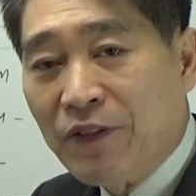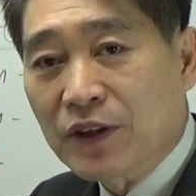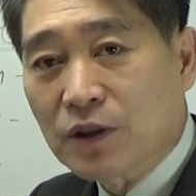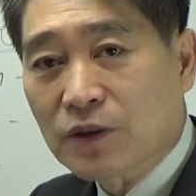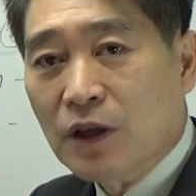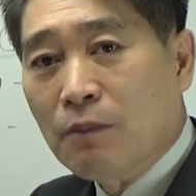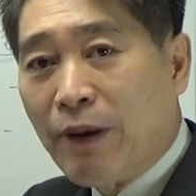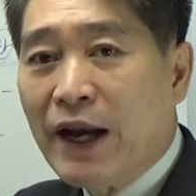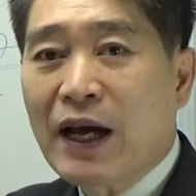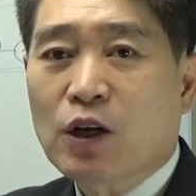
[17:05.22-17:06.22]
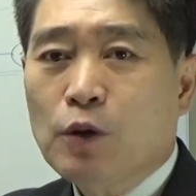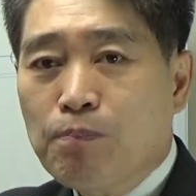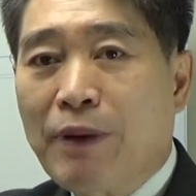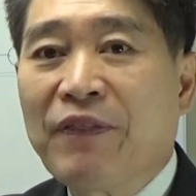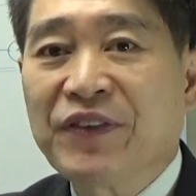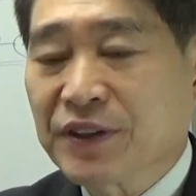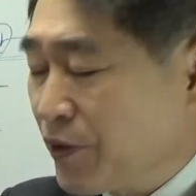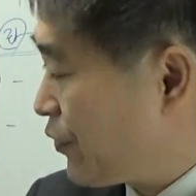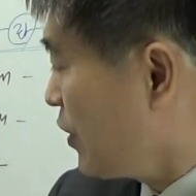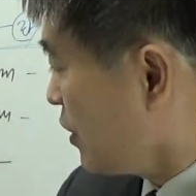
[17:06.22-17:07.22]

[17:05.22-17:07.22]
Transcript: 받는 것, 벨난 것 받는 것